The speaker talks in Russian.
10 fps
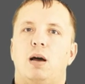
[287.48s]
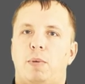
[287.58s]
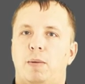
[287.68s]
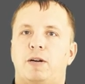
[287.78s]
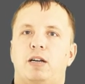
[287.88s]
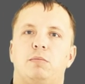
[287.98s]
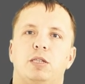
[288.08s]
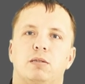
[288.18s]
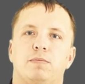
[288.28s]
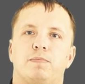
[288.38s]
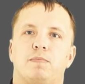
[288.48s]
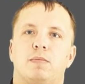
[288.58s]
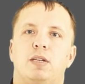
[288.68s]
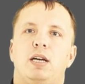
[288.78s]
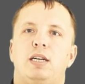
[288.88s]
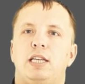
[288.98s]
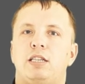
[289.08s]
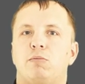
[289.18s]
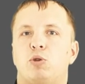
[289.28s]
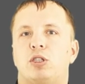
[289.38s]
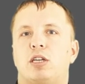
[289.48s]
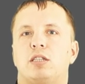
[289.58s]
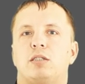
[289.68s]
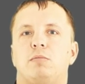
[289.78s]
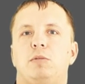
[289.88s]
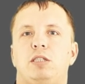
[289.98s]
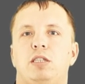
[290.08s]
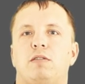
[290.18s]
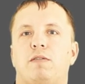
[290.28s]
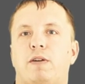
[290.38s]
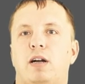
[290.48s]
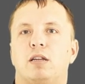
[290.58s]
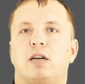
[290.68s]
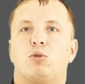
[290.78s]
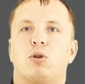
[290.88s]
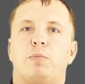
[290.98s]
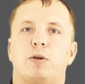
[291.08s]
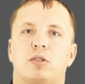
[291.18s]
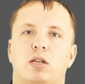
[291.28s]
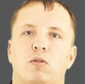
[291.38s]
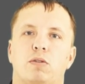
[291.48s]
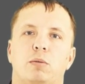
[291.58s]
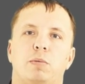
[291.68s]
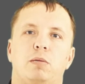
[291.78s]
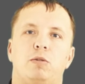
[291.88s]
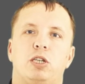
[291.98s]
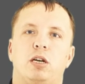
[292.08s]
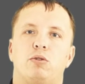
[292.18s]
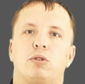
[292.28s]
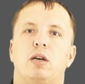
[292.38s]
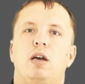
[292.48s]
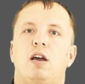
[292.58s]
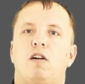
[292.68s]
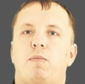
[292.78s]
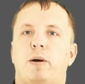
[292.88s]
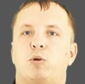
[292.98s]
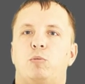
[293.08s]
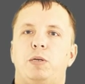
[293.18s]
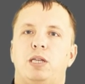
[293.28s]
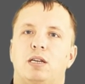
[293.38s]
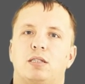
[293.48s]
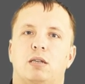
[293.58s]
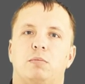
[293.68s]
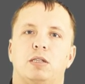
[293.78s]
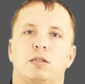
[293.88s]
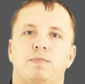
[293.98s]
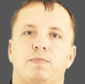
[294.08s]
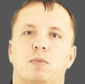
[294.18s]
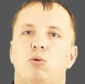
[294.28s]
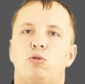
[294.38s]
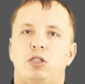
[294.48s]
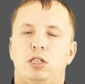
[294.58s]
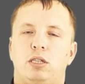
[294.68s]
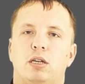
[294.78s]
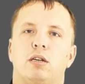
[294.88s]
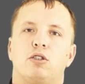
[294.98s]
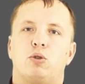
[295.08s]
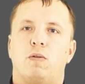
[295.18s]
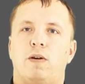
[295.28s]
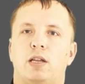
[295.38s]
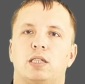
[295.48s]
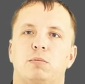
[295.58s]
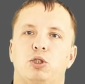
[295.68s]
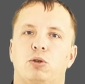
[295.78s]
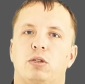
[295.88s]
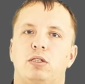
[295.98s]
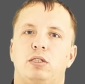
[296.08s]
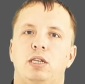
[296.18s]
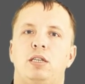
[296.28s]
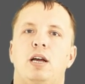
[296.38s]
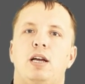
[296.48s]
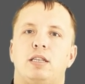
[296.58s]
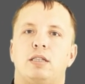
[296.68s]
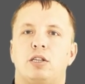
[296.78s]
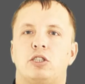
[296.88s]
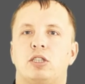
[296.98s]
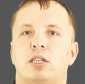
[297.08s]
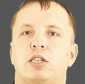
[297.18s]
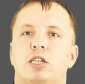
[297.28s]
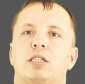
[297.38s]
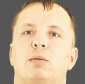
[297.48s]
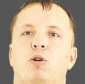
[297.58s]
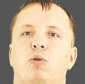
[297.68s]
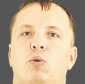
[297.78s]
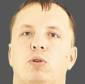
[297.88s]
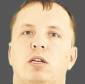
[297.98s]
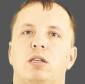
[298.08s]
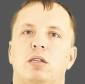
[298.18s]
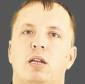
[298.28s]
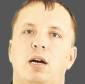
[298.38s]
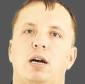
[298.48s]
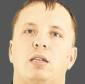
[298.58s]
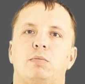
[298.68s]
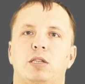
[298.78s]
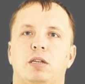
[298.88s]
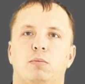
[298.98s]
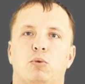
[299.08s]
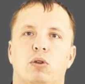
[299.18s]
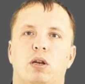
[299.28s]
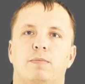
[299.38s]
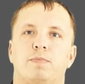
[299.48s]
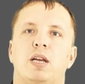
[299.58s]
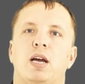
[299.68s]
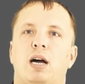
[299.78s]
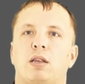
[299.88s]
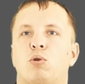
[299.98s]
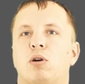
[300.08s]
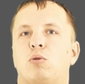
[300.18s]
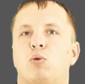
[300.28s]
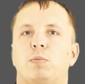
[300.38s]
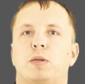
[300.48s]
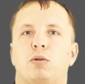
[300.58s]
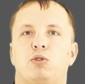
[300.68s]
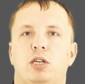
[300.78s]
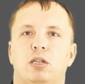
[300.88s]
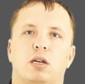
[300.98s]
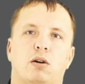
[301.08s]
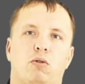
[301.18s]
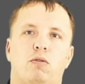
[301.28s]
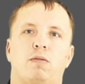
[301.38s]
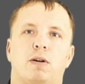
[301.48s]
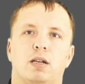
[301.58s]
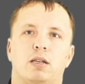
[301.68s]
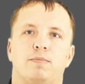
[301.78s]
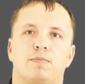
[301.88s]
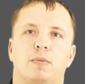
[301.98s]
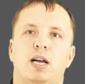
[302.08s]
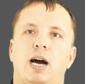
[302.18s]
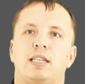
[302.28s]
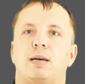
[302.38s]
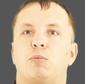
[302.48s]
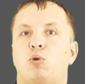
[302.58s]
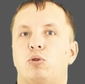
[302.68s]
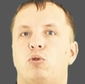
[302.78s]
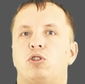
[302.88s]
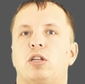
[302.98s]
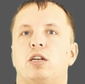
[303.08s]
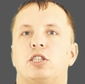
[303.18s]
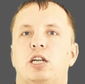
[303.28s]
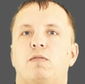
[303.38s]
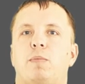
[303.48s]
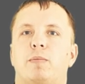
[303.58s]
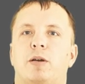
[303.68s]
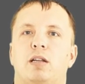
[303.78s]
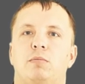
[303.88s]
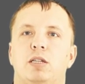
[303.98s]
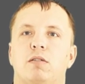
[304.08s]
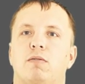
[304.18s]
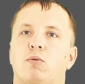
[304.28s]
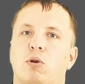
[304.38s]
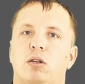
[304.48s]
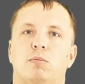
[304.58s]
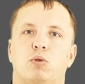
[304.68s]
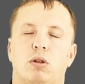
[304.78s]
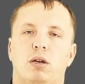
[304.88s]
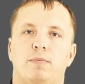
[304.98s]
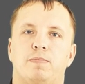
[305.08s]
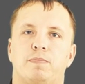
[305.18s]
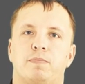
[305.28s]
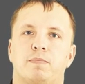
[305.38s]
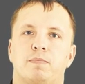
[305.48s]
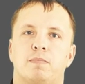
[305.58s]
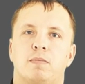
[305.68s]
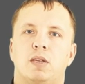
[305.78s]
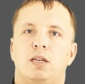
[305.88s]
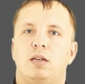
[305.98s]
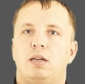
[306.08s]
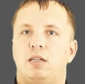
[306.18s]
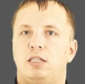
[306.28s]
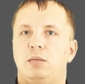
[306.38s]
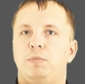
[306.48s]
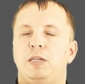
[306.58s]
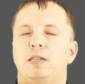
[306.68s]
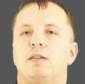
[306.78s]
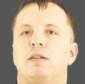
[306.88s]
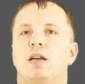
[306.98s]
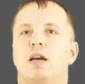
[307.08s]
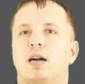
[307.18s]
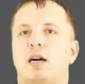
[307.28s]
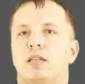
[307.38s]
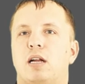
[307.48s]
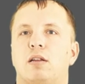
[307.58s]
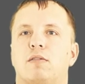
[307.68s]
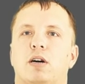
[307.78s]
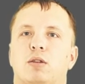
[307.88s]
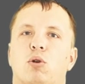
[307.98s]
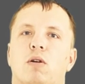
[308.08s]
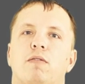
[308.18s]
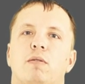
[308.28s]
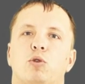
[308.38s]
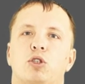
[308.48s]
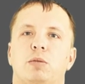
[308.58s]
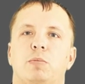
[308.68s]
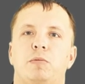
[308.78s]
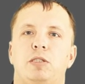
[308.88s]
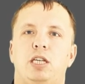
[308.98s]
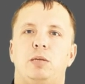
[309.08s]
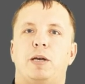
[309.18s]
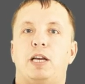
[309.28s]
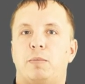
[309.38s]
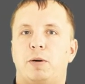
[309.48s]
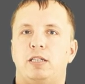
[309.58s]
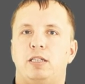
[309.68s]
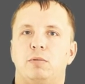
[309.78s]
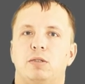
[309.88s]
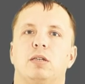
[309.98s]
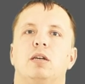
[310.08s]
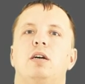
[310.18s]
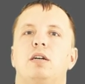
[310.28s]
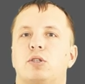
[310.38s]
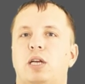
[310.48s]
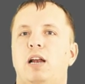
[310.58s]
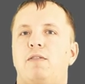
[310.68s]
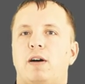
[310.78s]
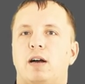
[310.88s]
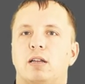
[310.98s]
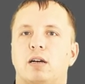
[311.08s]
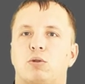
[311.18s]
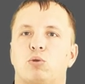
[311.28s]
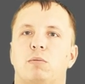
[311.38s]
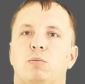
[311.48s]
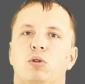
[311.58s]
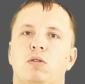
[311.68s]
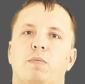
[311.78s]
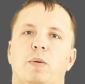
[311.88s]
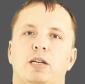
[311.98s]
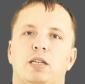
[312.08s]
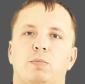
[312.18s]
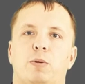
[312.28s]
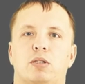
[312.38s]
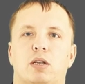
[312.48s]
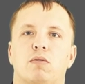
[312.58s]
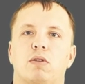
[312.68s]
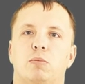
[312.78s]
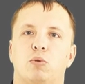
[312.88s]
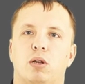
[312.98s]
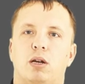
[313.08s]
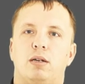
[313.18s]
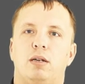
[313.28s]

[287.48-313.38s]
Папка админ. Здесь вы можете разместить файлы, которые при установке перемещаются в папку Bittrex админ. Учтите, что файлы, размещенные здесь, не должны содержать самого кода для админки модуля а только код подключения такого файла. А сам код должен лежать в папке админ корни модуля. DB – каталог, в котором вы можете поместить при необходимости scale-файлы, которые будут выполняться при установке модуля.